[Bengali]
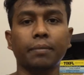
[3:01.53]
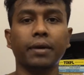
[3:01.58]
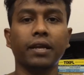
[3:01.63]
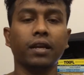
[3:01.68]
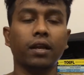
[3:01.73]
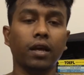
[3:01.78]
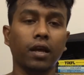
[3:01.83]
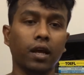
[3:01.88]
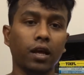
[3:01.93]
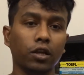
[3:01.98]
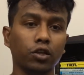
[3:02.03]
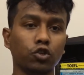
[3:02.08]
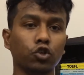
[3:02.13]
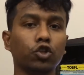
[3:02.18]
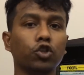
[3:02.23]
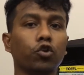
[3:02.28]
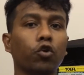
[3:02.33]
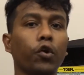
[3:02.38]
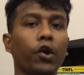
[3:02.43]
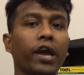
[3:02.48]
যাবেন
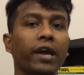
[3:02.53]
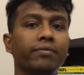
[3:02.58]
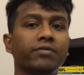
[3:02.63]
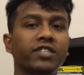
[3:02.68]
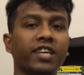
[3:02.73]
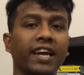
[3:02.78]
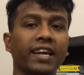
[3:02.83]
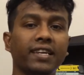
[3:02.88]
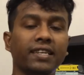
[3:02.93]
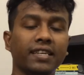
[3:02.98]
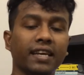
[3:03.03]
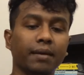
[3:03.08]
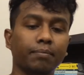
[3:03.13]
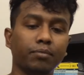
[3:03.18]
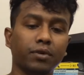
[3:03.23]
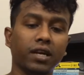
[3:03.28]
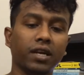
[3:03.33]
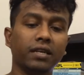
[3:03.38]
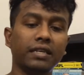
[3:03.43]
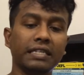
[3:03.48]
যদি ওয়েবসাইটটি
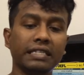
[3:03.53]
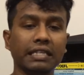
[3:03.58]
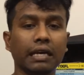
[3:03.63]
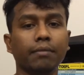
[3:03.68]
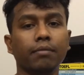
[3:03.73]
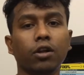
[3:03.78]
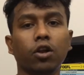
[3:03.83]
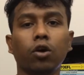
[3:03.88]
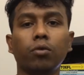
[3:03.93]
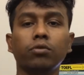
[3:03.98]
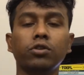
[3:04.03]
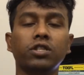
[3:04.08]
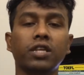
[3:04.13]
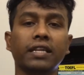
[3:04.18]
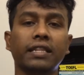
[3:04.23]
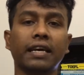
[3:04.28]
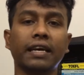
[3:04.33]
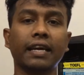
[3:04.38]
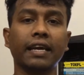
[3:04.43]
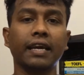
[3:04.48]
আপনার ডিজাবল
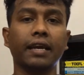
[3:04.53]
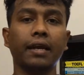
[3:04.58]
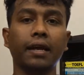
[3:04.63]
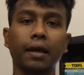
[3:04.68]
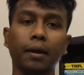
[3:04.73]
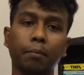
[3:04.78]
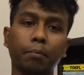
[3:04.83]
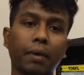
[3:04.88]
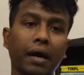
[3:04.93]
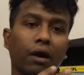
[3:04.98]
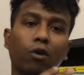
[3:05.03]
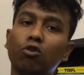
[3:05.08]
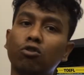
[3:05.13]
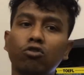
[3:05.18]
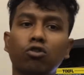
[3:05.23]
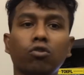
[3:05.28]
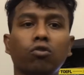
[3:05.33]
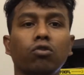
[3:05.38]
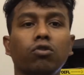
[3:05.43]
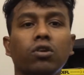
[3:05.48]
অবস্থায় থাকে বা
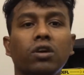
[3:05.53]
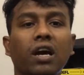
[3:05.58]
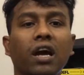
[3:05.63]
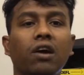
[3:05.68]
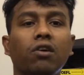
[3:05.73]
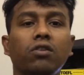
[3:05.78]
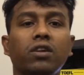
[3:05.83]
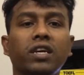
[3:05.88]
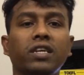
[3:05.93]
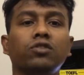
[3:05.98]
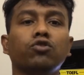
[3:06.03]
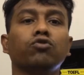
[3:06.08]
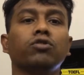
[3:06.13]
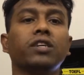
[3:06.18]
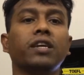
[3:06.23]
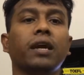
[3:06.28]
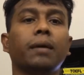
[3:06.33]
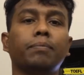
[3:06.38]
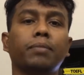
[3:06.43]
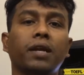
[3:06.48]
অন্য কোনো কারণে
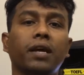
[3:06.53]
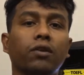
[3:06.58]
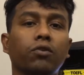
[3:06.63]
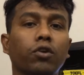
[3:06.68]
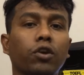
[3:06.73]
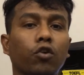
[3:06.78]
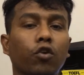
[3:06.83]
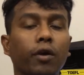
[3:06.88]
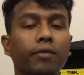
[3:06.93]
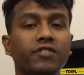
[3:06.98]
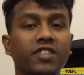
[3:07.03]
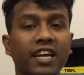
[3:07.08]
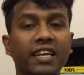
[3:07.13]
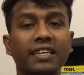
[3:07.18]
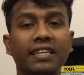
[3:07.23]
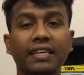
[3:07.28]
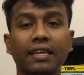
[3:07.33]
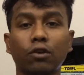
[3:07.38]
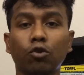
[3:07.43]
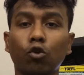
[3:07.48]
যদি আপনার ওই
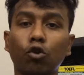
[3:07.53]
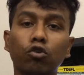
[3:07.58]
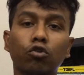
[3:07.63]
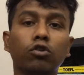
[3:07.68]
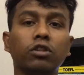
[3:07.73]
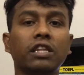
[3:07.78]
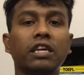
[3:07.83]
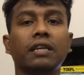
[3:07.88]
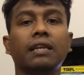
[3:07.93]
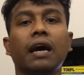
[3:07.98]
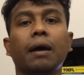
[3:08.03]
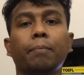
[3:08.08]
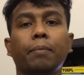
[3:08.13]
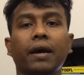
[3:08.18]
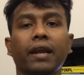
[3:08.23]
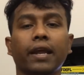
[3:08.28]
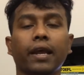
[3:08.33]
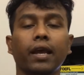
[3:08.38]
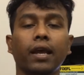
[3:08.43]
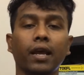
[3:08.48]
ওয়েবসাইটটি লোড হতে না
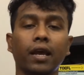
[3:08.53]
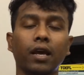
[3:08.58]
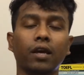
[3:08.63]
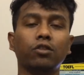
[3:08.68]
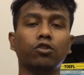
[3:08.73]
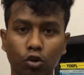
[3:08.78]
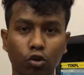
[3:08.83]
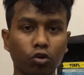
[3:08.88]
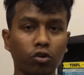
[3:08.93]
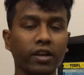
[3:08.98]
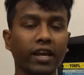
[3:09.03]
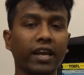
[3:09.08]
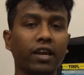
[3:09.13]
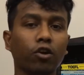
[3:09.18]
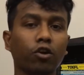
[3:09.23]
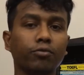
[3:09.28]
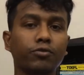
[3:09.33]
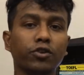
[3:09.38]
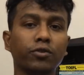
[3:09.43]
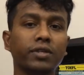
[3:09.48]
পারে তখন এই
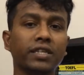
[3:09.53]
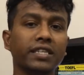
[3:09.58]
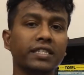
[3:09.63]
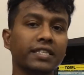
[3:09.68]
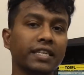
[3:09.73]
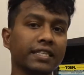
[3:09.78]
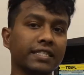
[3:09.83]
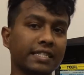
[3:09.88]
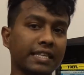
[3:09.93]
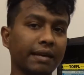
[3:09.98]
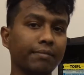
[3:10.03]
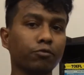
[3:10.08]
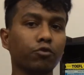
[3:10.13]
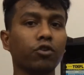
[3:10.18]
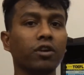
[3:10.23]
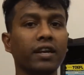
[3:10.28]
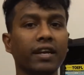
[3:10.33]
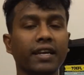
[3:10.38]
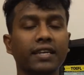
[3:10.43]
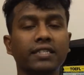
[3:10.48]
অপশনটি যে সেভ
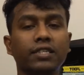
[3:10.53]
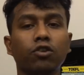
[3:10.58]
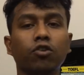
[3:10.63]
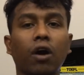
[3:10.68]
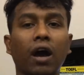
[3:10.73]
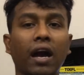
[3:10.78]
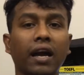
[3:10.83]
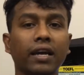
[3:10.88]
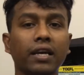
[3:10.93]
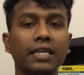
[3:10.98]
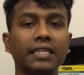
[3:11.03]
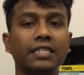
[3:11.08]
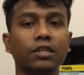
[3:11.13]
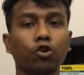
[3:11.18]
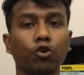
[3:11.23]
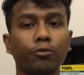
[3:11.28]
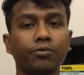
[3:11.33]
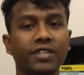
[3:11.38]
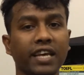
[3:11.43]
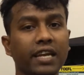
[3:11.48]
করে রেখেছিল আগের যে
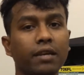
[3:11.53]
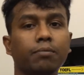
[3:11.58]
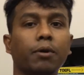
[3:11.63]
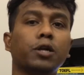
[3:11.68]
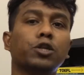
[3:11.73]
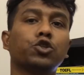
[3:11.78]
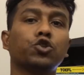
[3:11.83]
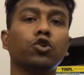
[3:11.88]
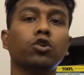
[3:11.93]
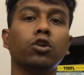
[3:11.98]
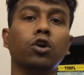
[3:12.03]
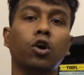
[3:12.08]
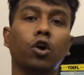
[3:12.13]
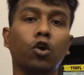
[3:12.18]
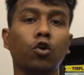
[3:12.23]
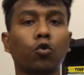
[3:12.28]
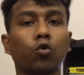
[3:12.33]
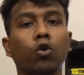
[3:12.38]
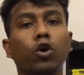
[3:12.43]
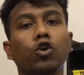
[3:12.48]
ওয়েবসাইট ভার্সন
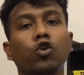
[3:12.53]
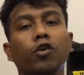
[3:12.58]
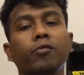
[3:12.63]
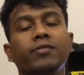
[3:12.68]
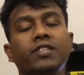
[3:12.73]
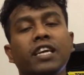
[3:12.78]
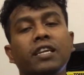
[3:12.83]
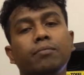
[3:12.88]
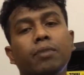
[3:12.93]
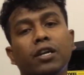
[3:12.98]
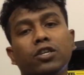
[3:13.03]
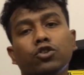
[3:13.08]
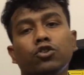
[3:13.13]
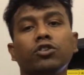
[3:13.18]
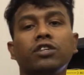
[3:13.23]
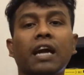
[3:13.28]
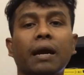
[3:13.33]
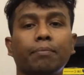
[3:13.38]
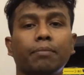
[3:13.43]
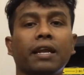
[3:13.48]
ওই ওয়েবসাইট
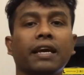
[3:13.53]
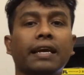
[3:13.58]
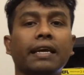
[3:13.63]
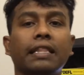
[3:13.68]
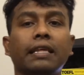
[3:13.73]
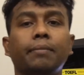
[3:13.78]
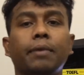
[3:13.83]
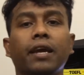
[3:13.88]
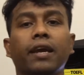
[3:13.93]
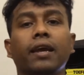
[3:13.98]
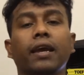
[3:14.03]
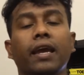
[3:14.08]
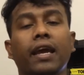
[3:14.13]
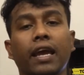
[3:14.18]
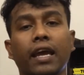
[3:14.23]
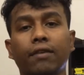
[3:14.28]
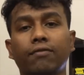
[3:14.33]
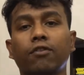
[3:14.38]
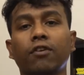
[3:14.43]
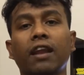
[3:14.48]
ভার্সনটি আপনাকে দেবে
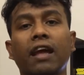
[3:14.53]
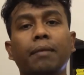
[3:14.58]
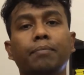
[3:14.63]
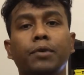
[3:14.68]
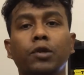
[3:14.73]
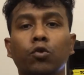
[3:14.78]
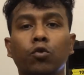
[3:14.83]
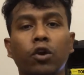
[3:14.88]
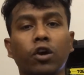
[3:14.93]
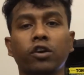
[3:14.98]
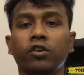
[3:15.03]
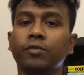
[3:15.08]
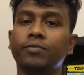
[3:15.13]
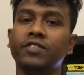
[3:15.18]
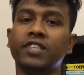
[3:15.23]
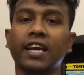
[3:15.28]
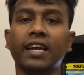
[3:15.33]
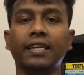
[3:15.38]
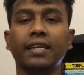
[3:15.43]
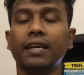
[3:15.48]
এর ফলে আপনি ওই
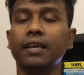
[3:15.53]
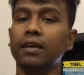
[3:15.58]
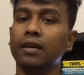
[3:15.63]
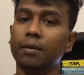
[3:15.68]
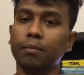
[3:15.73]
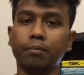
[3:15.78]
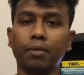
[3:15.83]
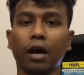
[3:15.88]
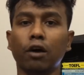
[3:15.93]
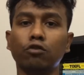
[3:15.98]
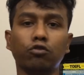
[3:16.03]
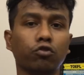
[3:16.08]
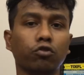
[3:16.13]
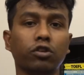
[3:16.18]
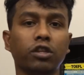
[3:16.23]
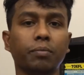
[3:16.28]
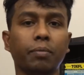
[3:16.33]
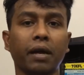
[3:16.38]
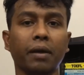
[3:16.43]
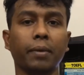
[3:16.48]
ওয়েবসাইটে ব্রাউজ
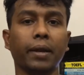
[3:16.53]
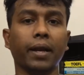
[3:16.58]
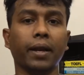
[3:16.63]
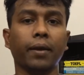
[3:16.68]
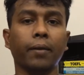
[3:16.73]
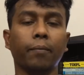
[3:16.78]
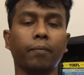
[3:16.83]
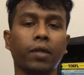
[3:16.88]
করতে পারবেন